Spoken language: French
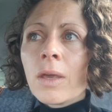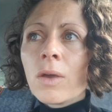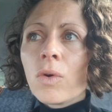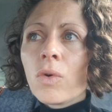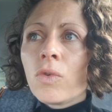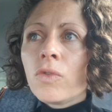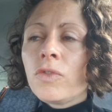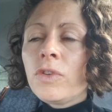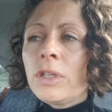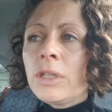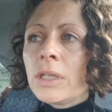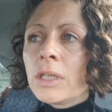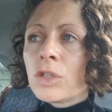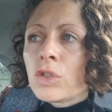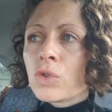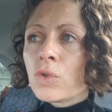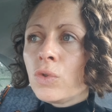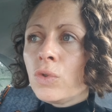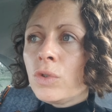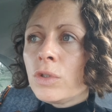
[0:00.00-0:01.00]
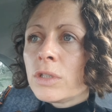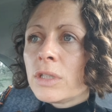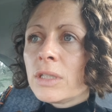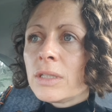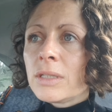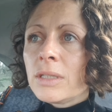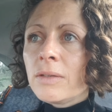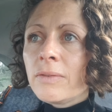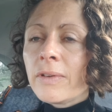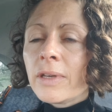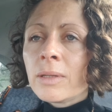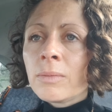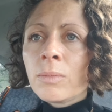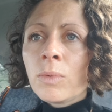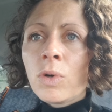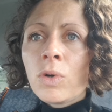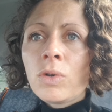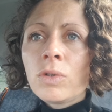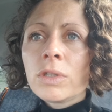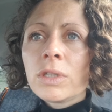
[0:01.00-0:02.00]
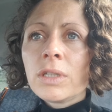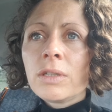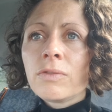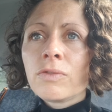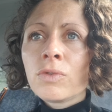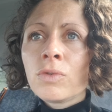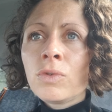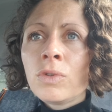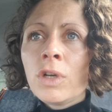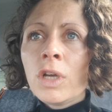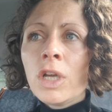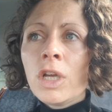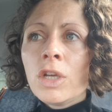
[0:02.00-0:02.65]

on vit des choses, des événements qui vont